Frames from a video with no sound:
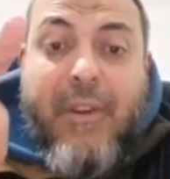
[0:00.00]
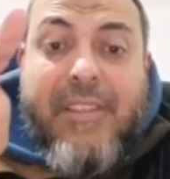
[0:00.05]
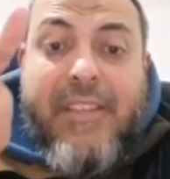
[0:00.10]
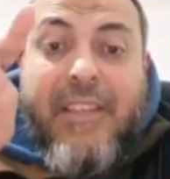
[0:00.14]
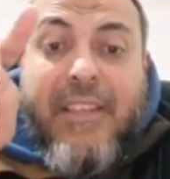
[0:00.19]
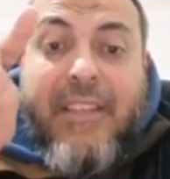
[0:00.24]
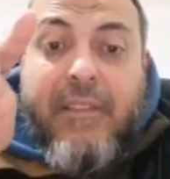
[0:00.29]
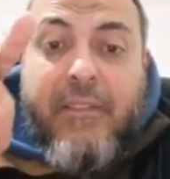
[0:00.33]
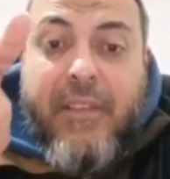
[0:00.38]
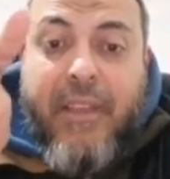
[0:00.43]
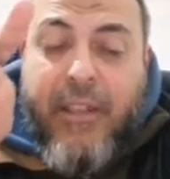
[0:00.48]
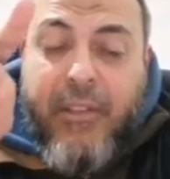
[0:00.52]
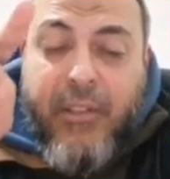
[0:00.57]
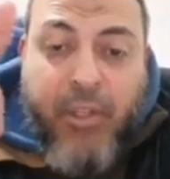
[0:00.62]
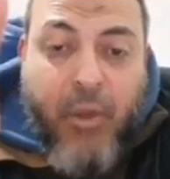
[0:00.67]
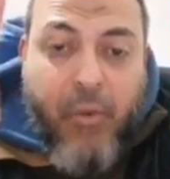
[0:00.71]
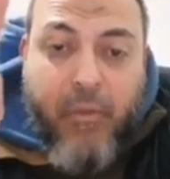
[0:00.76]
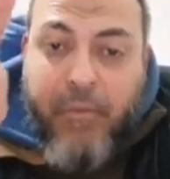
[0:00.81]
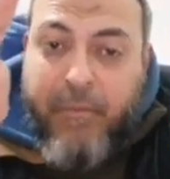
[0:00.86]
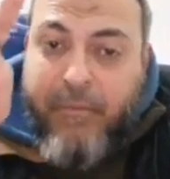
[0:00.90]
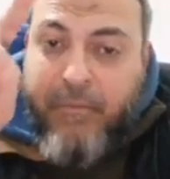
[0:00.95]

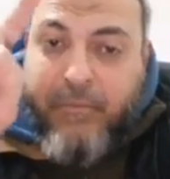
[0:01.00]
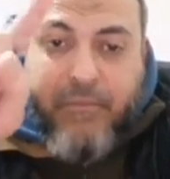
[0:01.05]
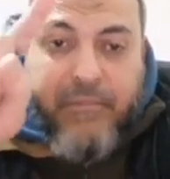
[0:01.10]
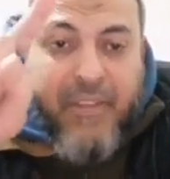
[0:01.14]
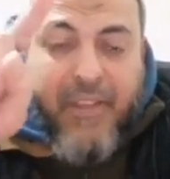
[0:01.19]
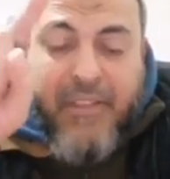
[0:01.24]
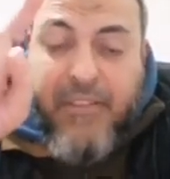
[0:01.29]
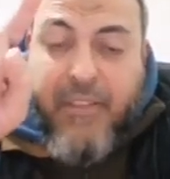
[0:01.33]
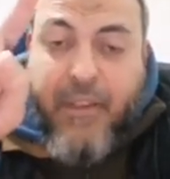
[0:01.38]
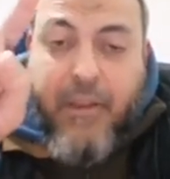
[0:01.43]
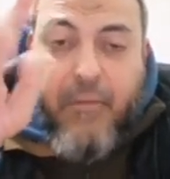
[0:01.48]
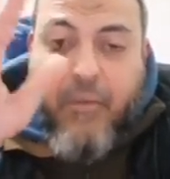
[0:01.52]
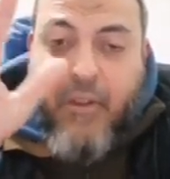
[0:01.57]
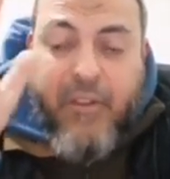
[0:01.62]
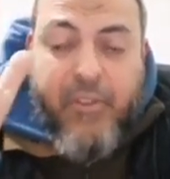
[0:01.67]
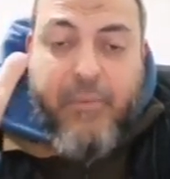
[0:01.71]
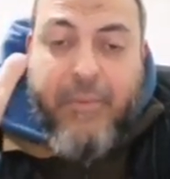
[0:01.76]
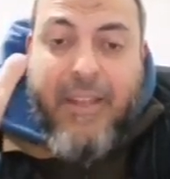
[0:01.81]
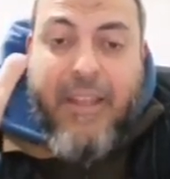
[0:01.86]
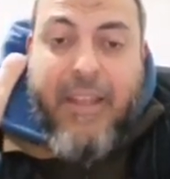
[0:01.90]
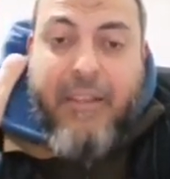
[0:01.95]
وسينشأ فاسقا
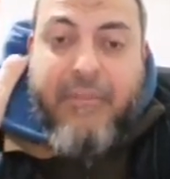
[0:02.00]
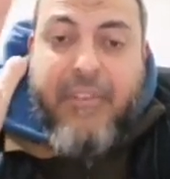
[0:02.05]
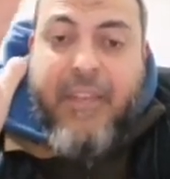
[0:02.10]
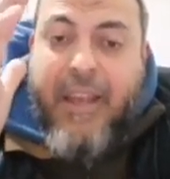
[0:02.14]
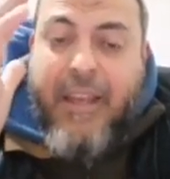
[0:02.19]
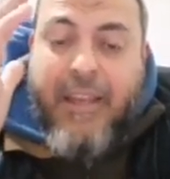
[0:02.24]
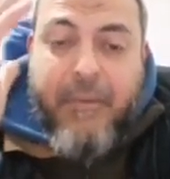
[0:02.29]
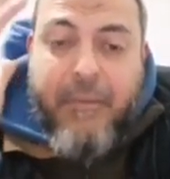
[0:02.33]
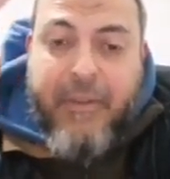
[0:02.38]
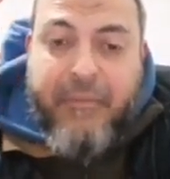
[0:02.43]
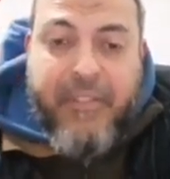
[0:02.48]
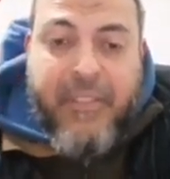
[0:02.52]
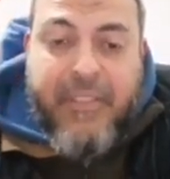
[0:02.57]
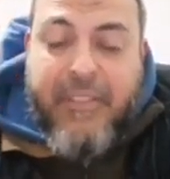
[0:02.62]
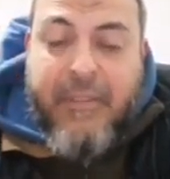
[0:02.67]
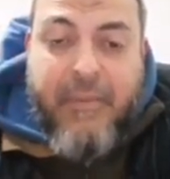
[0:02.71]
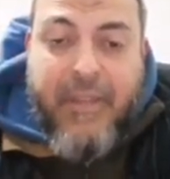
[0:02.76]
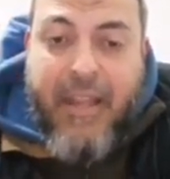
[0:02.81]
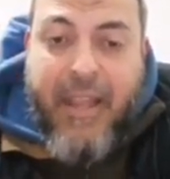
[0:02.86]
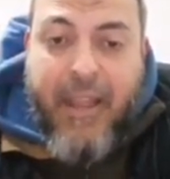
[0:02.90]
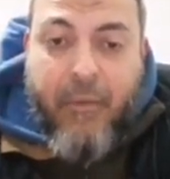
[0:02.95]
والعياذ بالله في أغلب في
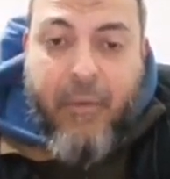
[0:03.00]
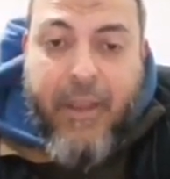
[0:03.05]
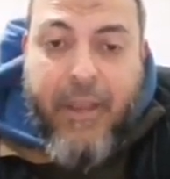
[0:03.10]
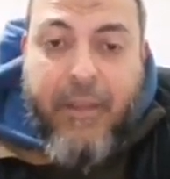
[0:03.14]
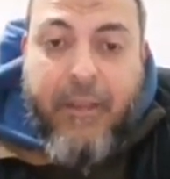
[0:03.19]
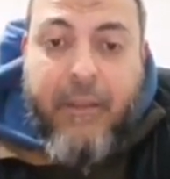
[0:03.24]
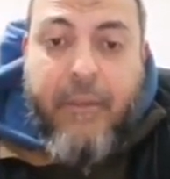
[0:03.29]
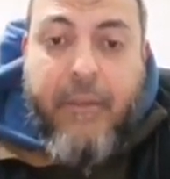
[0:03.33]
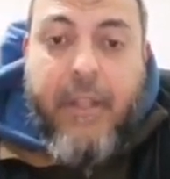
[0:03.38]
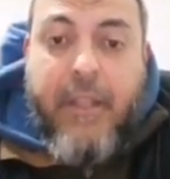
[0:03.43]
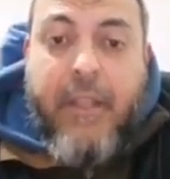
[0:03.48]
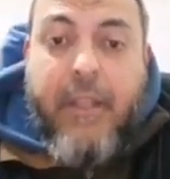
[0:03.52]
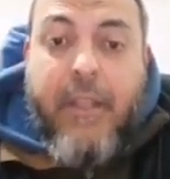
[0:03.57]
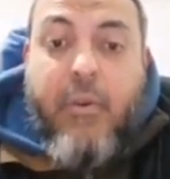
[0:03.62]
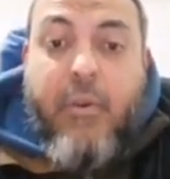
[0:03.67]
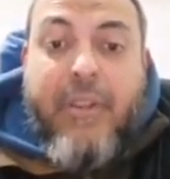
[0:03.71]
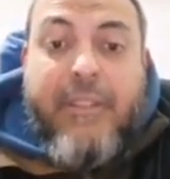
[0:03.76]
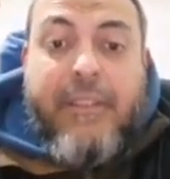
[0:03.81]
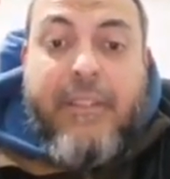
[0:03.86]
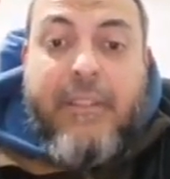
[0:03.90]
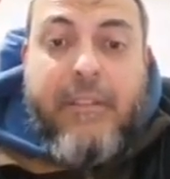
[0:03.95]
كثير من الأحوال
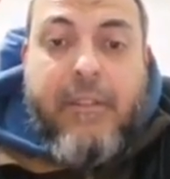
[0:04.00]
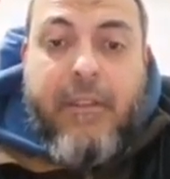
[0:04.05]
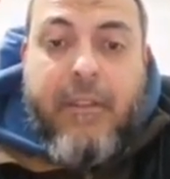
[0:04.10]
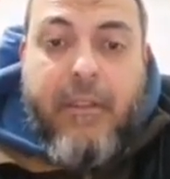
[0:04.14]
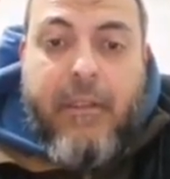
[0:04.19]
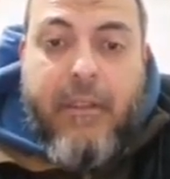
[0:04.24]
وأنت